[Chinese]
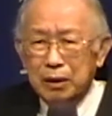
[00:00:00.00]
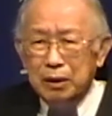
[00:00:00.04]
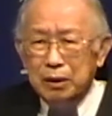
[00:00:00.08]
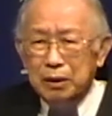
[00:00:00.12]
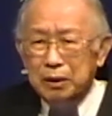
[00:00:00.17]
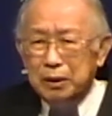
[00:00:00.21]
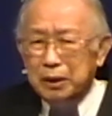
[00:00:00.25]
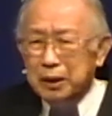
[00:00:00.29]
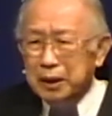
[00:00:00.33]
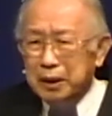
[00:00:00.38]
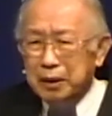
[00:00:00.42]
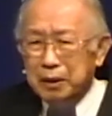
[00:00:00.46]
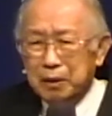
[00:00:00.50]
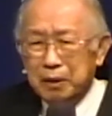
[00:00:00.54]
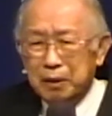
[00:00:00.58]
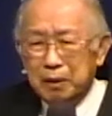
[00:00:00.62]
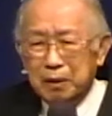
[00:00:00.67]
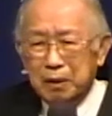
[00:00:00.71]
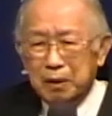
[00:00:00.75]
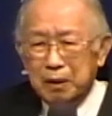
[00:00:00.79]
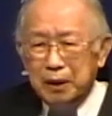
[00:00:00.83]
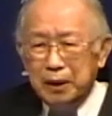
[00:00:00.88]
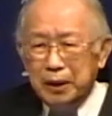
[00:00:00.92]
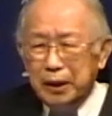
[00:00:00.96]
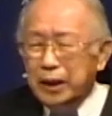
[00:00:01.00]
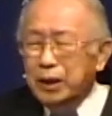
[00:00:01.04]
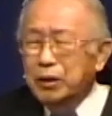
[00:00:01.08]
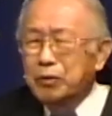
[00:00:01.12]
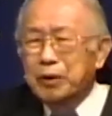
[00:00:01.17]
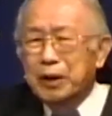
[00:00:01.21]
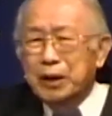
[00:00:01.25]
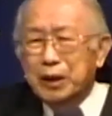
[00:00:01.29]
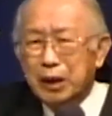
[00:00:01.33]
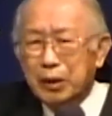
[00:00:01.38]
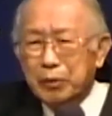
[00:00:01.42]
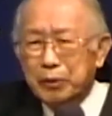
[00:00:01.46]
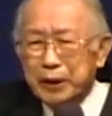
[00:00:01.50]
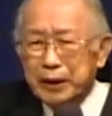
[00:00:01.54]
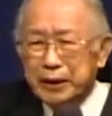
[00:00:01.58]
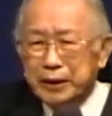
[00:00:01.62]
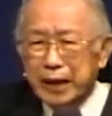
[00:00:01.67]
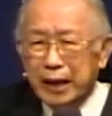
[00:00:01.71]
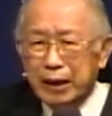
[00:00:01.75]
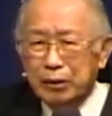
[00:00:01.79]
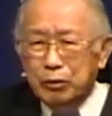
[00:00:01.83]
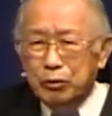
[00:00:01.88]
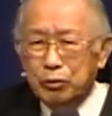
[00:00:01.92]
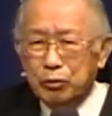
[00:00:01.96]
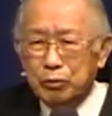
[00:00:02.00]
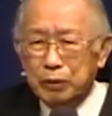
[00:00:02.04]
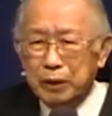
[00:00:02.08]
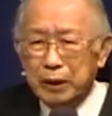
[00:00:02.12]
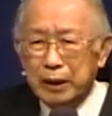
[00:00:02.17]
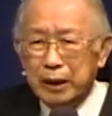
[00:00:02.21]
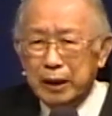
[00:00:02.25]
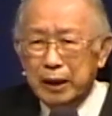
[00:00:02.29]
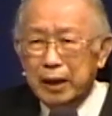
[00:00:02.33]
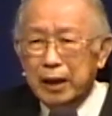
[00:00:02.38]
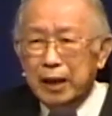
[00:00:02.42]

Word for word: 这个医院也会赞助你，